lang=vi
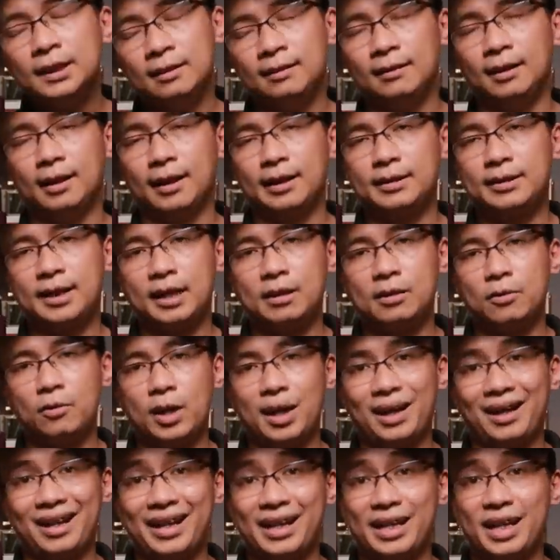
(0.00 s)
là cái chai nước hoa
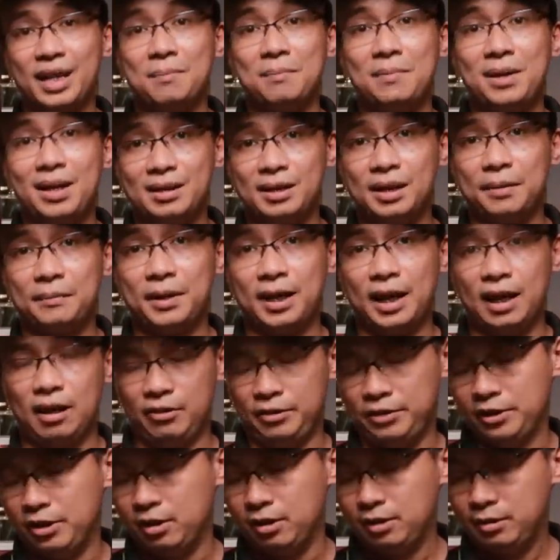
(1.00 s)
các anh em nên tham khảo
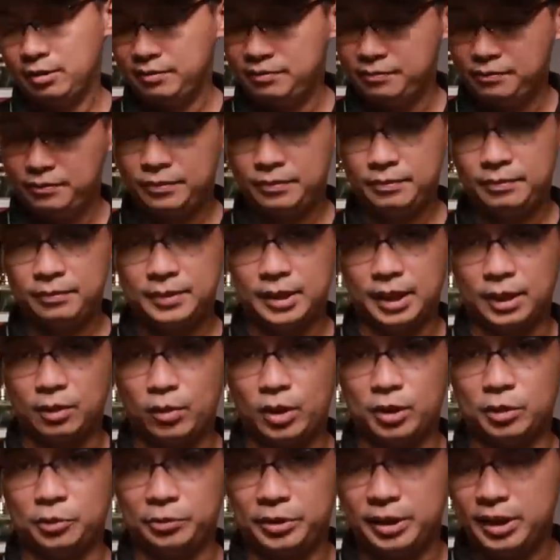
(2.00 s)
đó chai nước
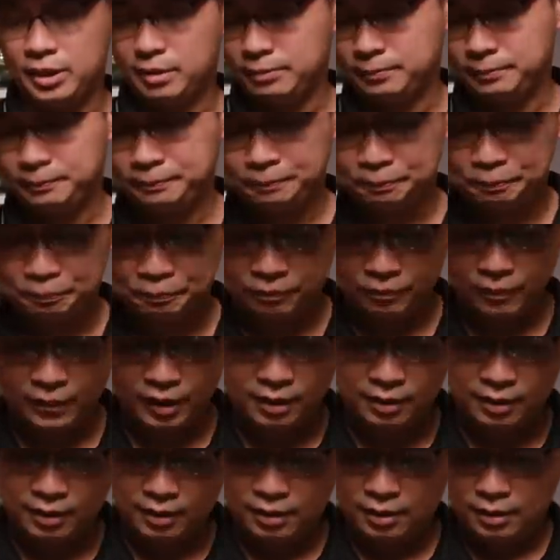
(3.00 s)
hoa đầu tiên
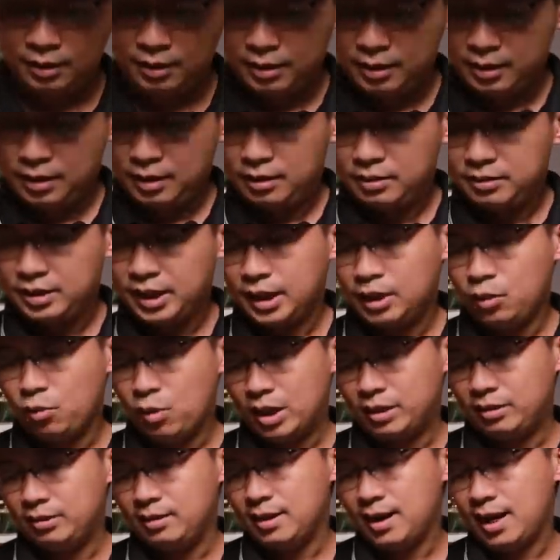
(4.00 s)
Chai nước
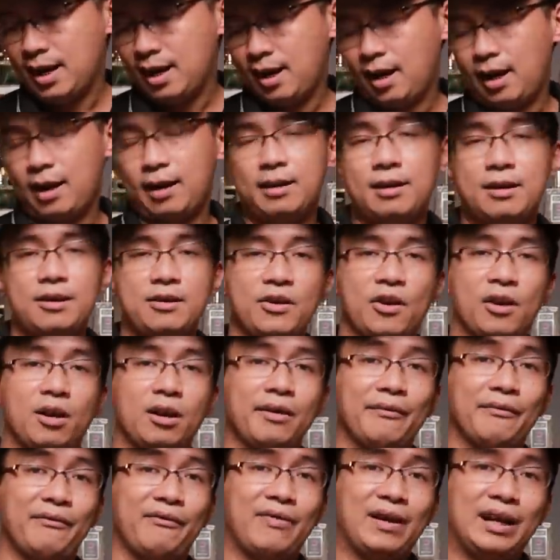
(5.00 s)
hoa thứ hai đó
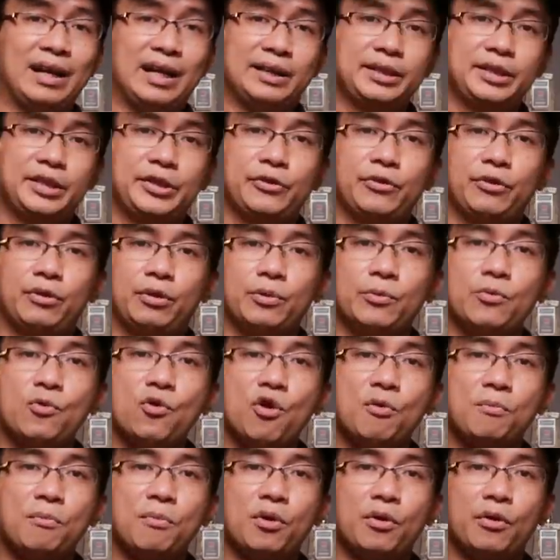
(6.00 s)
là Valentino
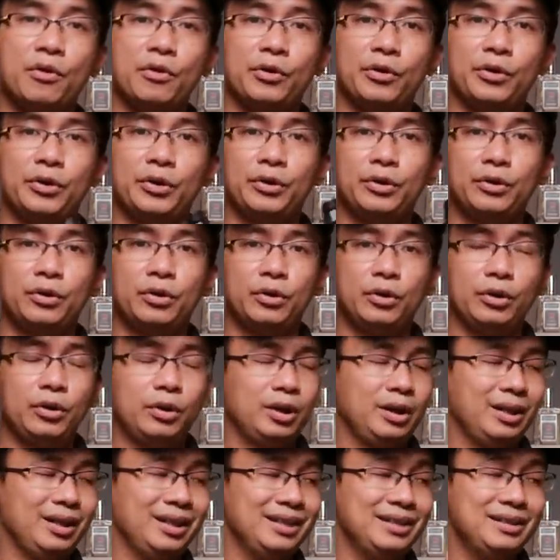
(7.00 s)
Uomo
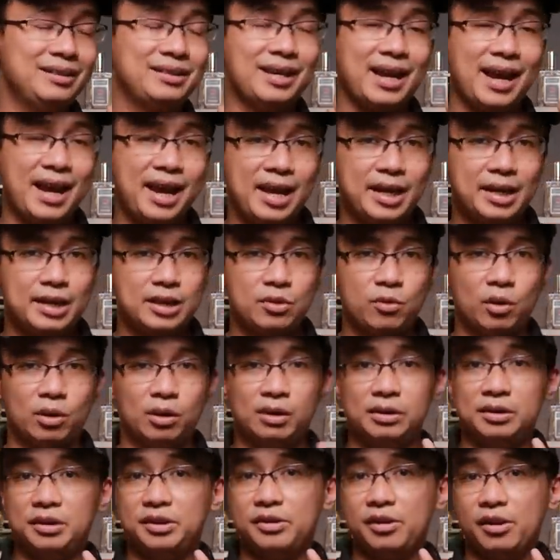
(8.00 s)
Intense hoặc
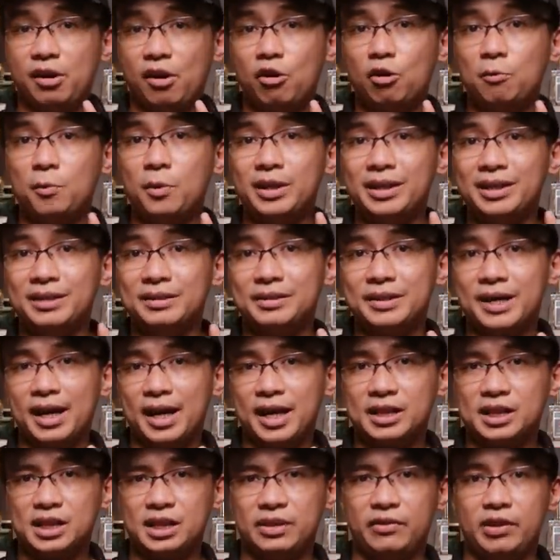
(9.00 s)
là Gel
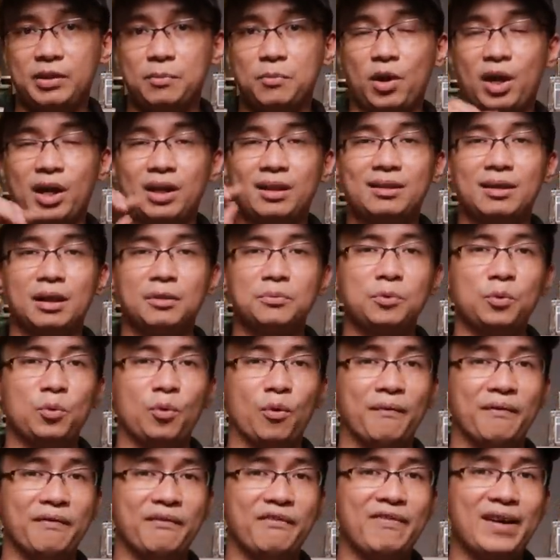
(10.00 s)
Intense với một cái tông
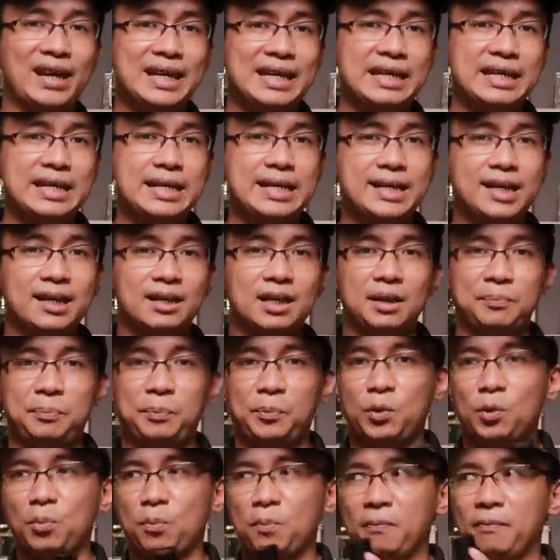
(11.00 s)
của vani kết hợp
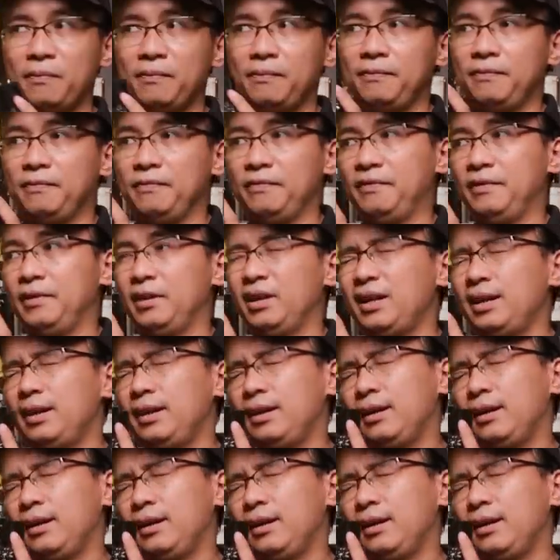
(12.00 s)
cùng với